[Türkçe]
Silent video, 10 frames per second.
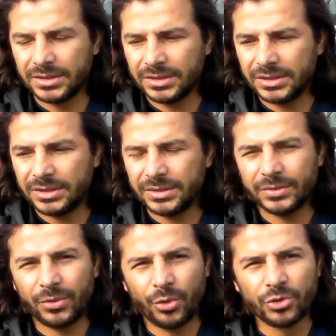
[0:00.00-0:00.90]
E,
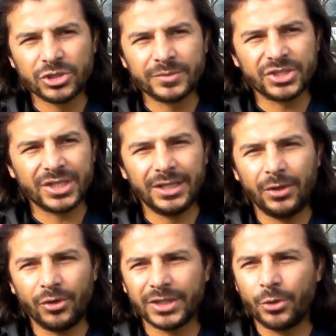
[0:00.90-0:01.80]
ee, oyuncumuz
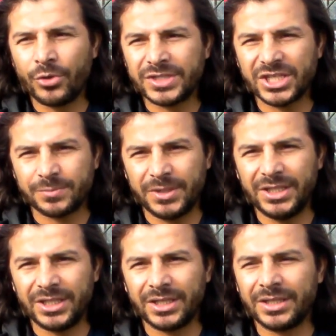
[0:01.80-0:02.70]
inşallah orada ön seçme
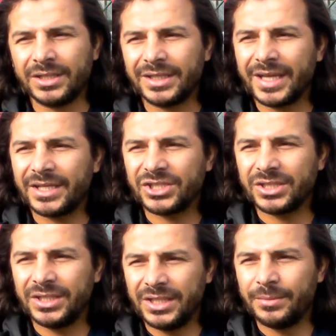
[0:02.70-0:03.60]
iyi, e,
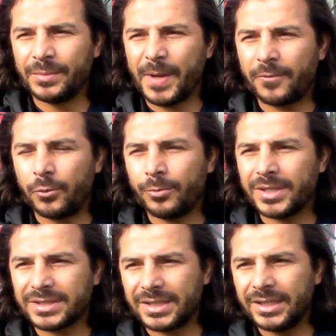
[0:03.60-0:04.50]
iyi bir
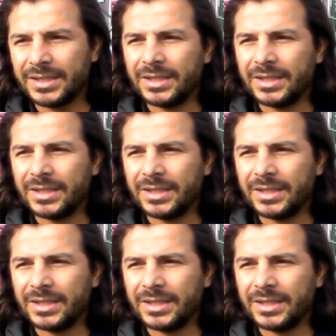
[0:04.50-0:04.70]
performansla